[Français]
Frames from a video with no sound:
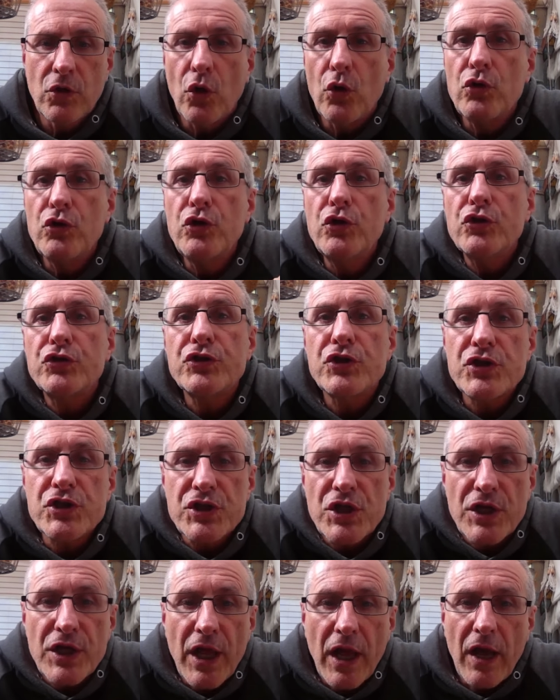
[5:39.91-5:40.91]
Au lieu de
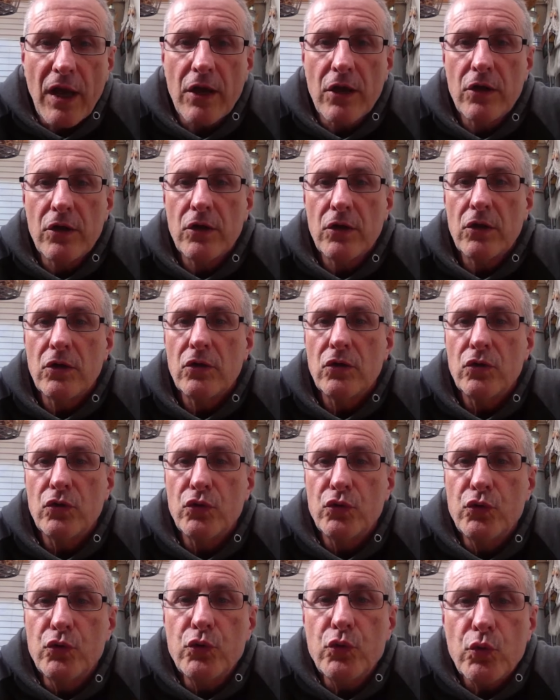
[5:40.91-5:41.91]
cela,
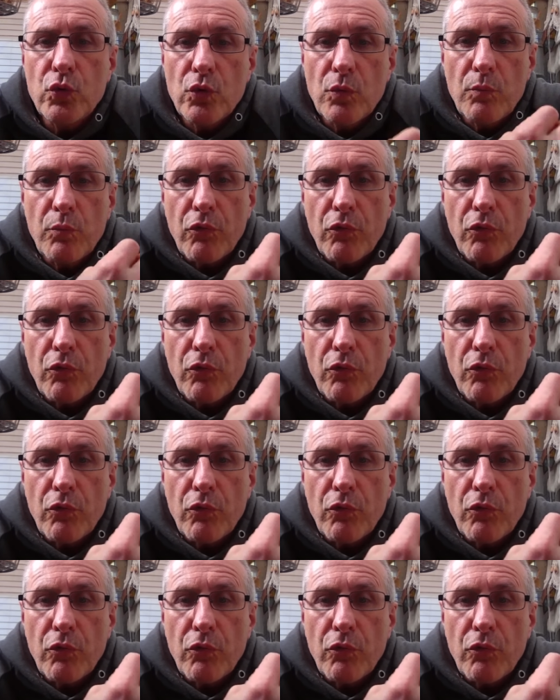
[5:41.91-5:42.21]
nous